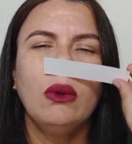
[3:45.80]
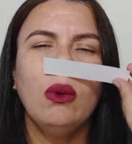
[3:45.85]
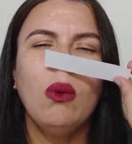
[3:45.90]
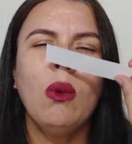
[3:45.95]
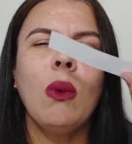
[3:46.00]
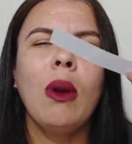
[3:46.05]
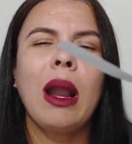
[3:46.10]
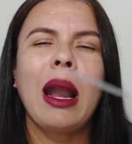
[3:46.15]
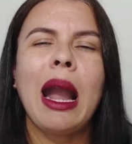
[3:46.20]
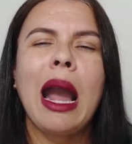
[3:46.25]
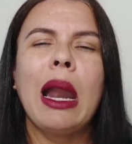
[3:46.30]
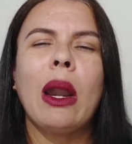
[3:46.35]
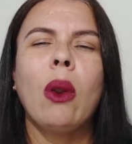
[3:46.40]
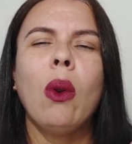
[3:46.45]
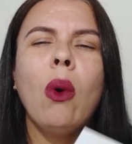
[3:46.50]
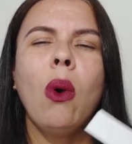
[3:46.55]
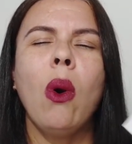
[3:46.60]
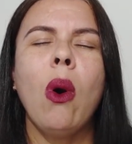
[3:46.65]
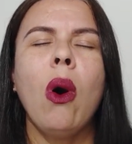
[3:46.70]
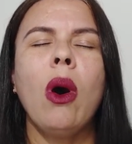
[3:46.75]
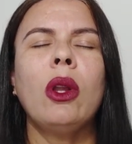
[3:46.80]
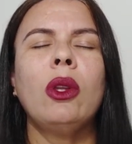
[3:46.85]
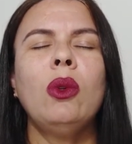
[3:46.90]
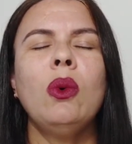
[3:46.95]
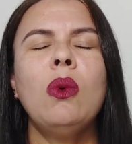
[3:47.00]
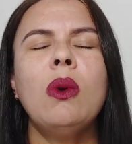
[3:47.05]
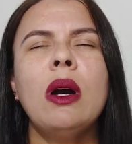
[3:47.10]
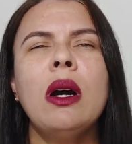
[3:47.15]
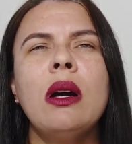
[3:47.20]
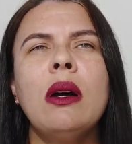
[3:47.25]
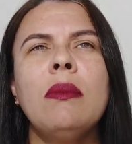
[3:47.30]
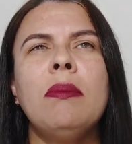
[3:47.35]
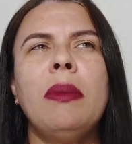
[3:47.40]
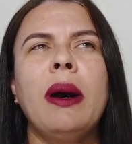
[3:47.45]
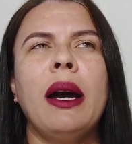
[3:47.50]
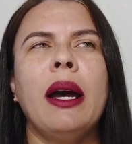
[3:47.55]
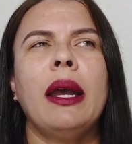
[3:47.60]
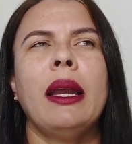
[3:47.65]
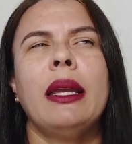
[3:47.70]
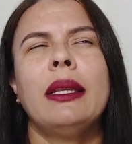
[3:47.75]
um calor do
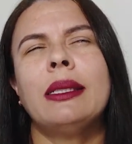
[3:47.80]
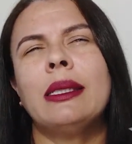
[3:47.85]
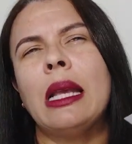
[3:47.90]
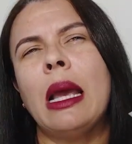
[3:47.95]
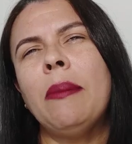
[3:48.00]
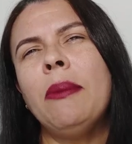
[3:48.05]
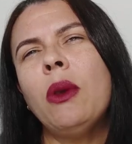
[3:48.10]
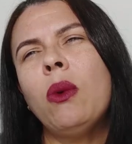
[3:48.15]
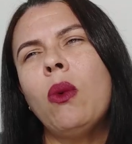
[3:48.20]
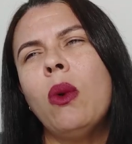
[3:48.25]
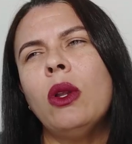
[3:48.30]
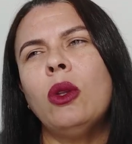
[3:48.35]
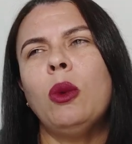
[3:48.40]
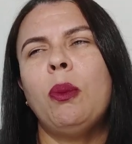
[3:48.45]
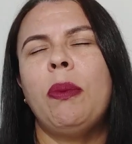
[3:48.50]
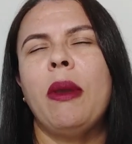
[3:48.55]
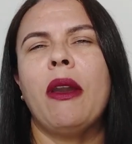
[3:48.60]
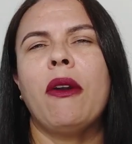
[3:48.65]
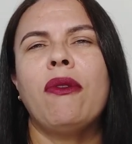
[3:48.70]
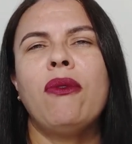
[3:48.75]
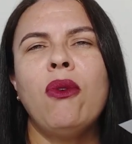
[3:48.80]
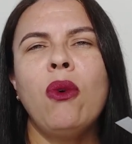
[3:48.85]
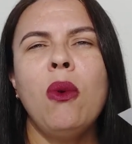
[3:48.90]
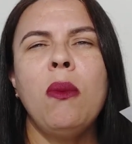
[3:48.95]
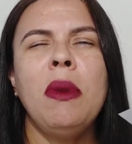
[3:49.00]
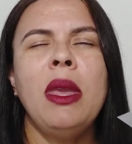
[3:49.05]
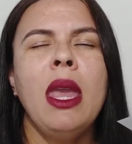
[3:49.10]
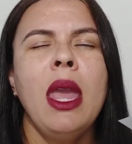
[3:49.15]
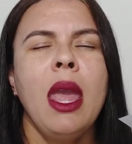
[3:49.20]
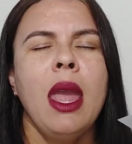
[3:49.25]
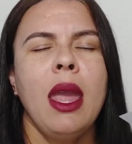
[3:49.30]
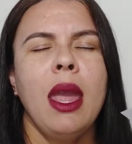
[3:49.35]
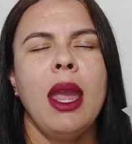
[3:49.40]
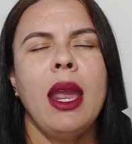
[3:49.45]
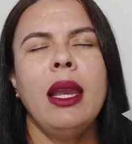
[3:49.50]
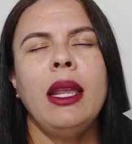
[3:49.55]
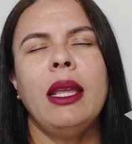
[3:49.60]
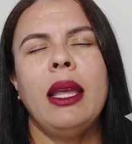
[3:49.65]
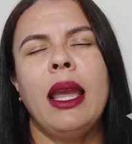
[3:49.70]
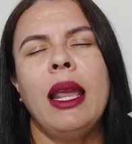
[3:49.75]
âmbar. Sabe quando o perfume
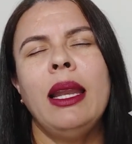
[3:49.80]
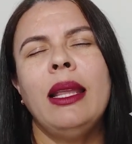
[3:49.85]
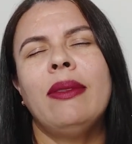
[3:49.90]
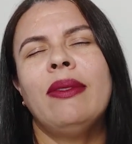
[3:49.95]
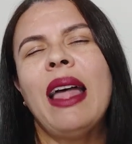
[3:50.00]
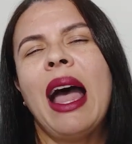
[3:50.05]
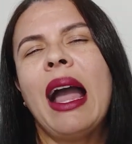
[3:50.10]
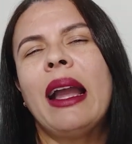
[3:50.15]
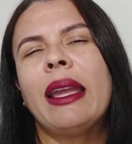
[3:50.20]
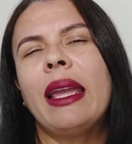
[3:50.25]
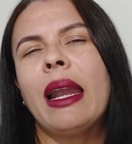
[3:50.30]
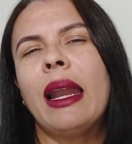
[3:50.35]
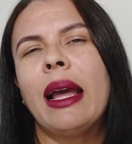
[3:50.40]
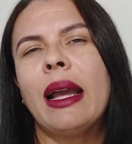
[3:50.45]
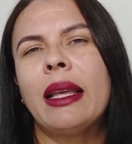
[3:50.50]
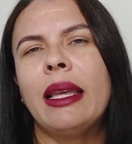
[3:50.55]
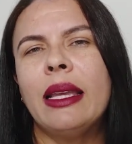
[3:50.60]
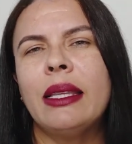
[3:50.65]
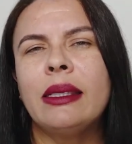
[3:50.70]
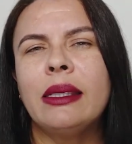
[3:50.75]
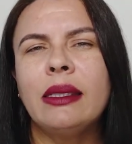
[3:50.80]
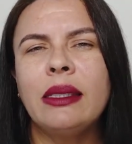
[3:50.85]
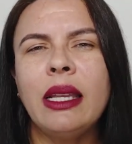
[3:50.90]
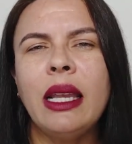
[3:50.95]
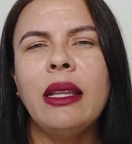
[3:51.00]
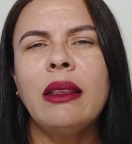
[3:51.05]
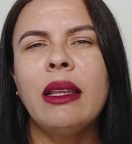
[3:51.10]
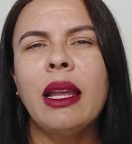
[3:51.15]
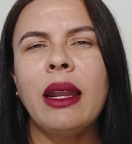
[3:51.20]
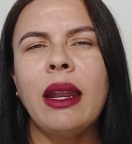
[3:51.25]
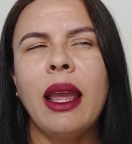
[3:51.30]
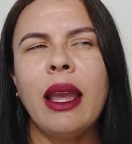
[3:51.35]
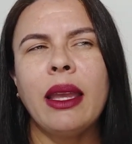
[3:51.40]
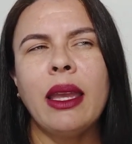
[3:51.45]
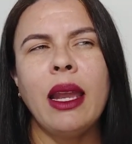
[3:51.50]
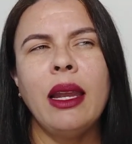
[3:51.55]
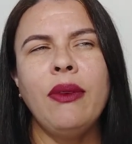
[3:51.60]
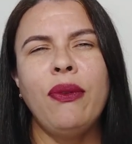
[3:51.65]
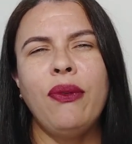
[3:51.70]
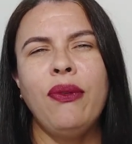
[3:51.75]
ele ele dá aquela aquecida, né?
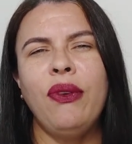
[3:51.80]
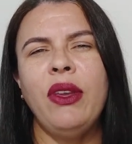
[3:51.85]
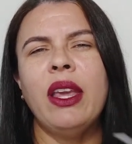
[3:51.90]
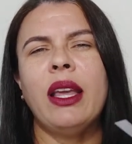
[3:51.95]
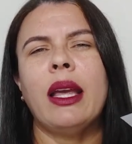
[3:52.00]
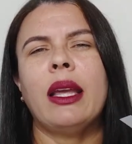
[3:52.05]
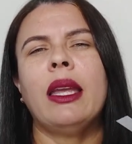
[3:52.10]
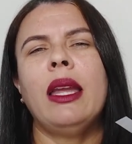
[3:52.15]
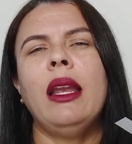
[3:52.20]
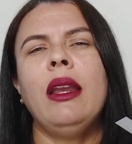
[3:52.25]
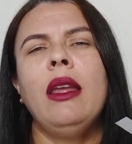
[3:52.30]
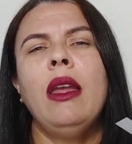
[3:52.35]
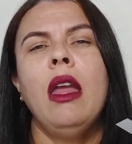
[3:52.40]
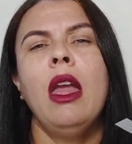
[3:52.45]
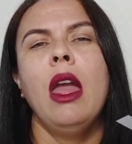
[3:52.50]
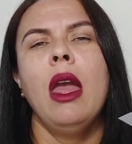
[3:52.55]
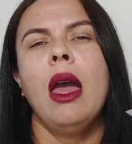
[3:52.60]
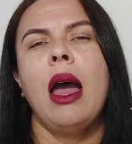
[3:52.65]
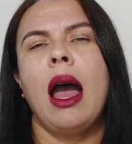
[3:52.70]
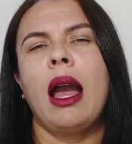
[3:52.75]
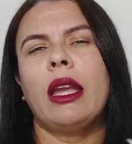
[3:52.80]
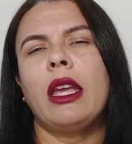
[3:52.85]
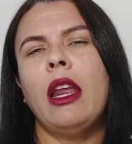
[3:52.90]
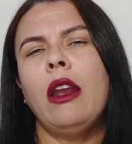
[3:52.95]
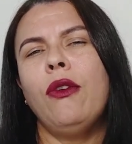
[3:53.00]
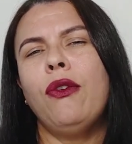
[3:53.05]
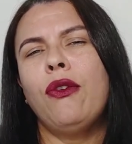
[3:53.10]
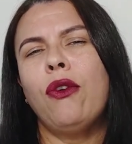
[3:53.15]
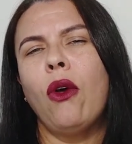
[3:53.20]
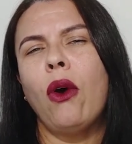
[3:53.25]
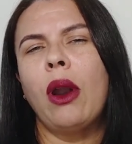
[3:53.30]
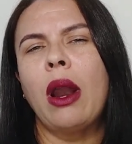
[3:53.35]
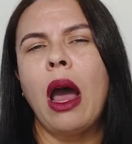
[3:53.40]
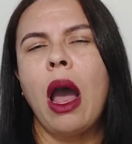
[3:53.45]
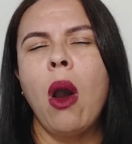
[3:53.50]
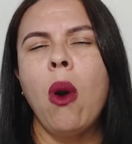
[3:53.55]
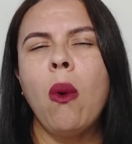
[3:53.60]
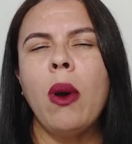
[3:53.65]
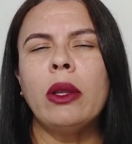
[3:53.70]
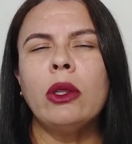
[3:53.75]
Que ele fica aquele aquele
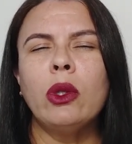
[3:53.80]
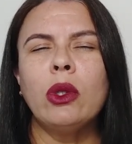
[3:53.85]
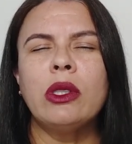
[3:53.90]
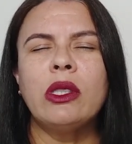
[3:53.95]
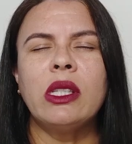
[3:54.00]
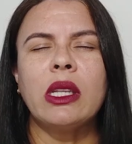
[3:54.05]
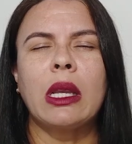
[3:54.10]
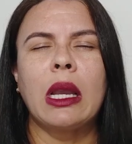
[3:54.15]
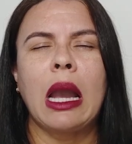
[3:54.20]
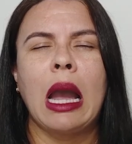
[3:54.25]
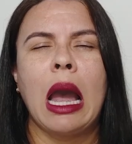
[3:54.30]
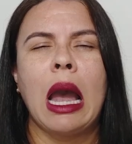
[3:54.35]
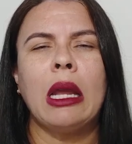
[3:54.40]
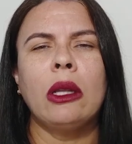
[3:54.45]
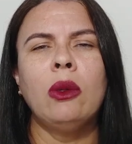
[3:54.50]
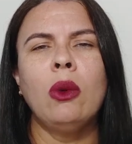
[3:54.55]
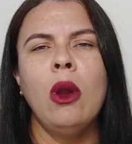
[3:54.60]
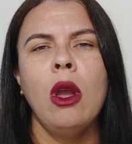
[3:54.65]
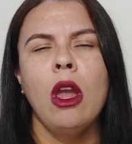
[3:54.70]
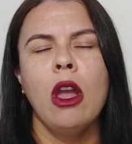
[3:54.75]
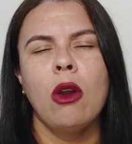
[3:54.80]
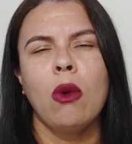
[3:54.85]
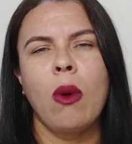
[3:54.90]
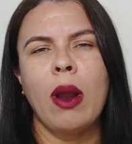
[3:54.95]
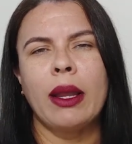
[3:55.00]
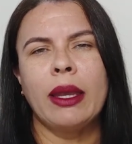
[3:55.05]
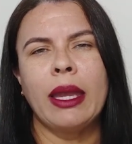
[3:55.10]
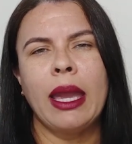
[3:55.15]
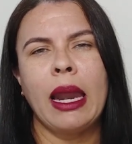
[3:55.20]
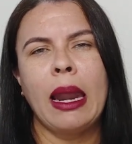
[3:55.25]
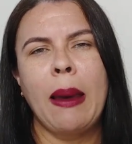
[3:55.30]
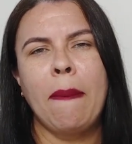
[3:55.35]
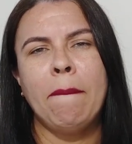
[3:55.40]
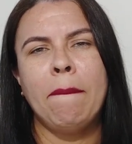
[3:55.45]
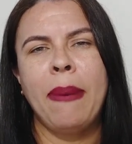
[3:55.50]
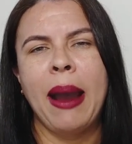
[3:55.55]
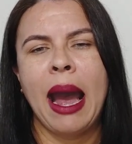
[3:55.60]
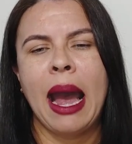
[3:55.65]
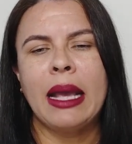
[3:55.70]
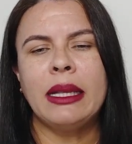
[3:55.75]
floral adocicado com aquela
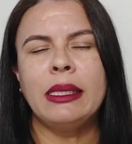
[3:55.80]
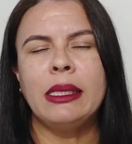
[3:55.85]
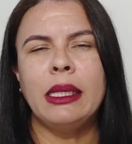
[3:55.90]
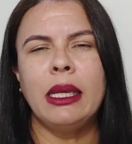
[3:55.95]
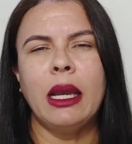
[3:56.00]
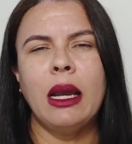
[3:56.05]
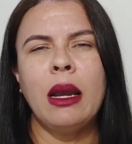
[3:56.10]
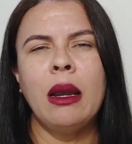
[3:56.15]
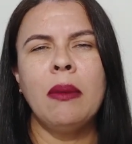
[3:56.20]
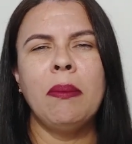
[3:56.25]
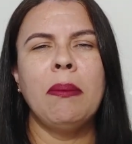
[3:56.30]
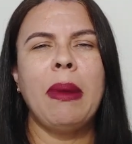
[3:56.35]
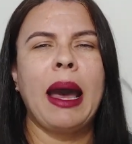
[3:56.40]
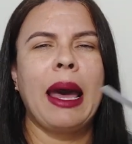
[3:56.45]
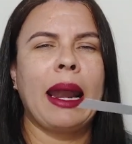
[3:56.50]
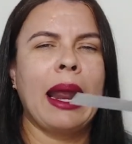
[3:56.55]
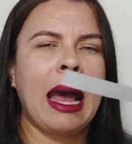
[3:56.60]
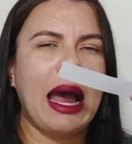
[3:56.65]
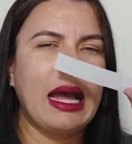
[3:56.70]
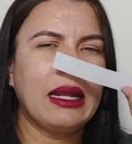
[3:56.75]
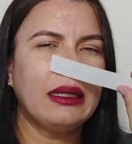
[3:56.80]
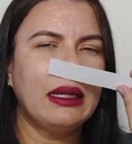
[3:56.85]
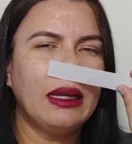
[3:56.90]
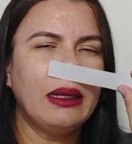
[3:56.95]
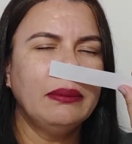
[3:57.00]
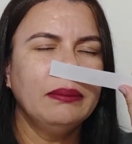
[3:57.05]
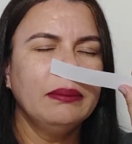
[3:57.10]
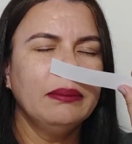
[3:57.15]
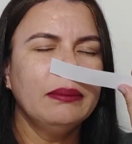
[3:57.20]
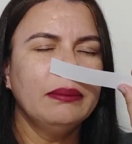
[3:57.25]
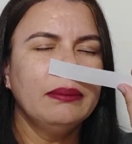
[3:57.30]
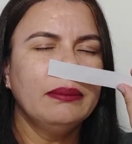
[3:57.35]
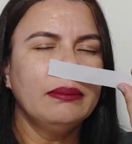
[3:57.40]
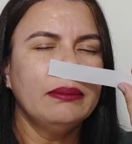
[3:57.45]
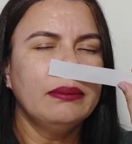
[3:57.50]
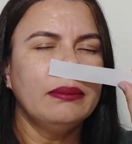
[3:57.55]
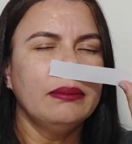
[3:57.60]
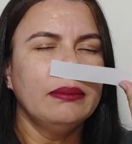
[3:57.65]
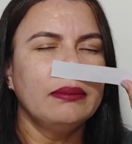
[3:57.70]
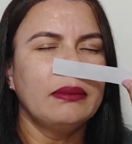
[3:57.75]
base ambarada,
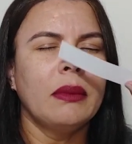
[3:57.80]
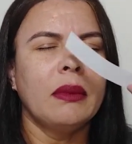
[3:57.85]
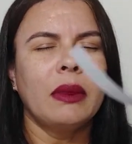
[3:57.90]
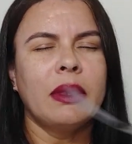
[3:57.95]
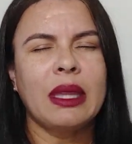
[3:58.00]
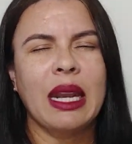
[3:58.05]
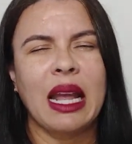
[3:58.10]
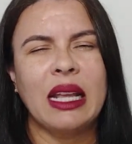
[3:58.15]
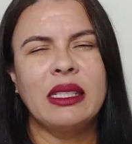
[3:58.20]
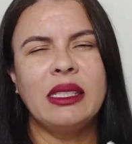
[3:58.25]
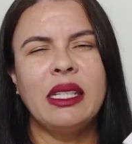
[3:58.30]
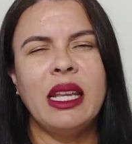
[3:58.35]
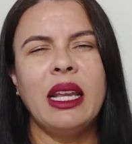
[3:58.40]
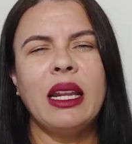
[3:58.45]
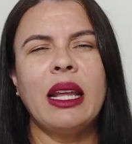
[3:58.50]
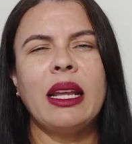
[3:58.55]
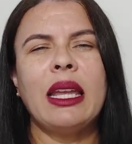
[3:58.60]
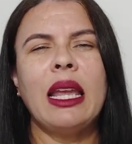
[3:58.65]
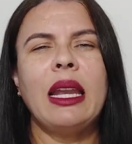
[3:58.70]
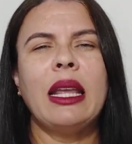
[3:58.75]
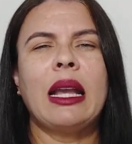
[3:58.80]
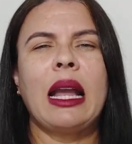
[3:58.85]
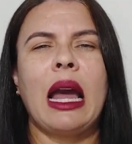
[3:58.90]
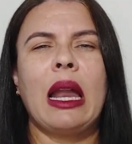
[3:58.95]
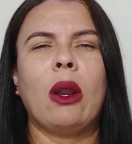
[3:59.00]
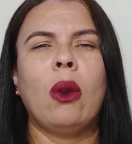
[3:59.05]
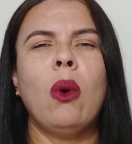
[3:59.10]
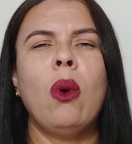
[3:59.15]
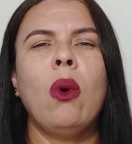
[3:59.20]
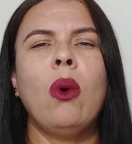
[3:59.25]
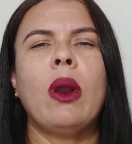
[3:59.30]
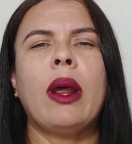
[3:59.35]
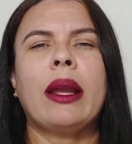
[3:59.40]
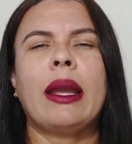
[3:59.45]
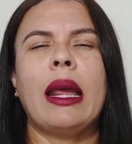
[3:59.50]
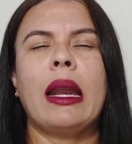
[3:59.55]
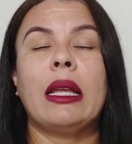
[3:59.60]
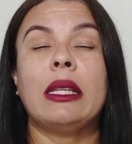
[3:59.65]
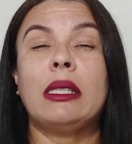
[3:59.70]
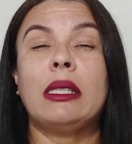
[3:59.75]
trazendo aquele calor, aquela